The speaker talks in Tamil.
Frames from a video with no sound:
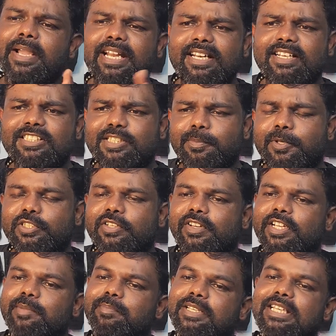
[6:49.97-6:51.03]
மெயின்டெனன்ஸ் பொறுத்த
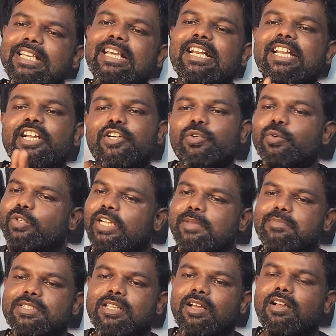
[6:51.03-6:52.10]
வரைக்கும் இயர்லி டூ
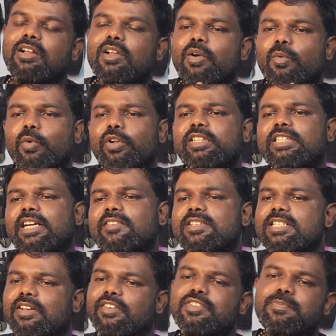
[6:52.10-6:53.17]
டைம்ஸ் தான் ஒரு
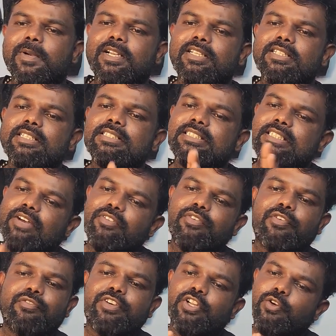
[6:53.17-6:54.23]
தடவை சர்வீஸ் பண்றதுக்கு
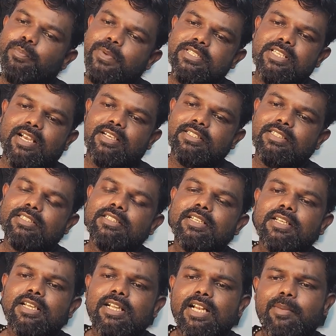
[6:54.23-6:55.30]
செவன் பிப்டி ருபீஸ் ஆகுது
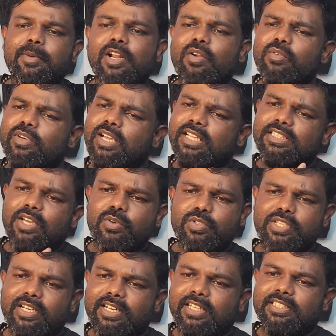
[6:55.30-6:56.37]
நம்ம ரவுண்டா
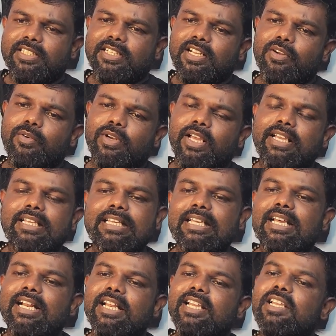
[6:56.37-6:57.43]
தௌசண்ட் எடுத்துக்கிட்டா கூட
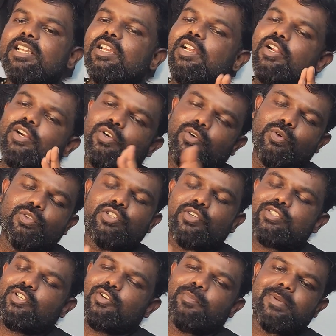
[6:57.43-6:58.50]
இயர்லி டூ
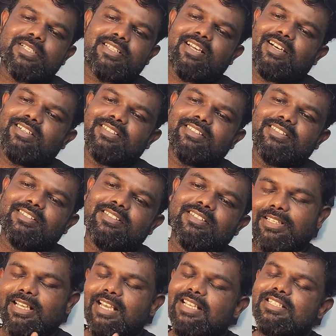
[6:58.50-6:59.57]
தௌசண்ட் ருபீஸ் தான் ஆகுது
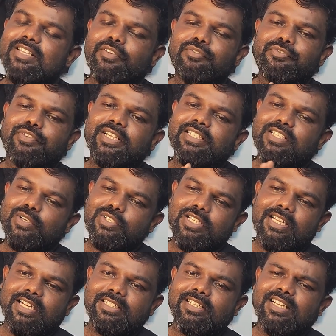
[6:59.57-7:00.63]
ஏன் செவன் ஃபிஃப்டியை
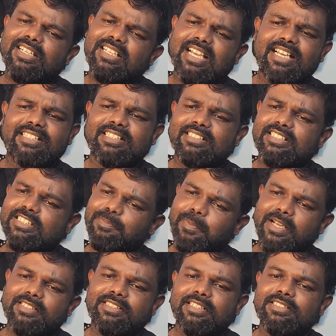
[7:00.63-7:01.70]
தௌசண்ட் எடுத்தேன்னா டயர் சேஞ்சஸ் பார்ட்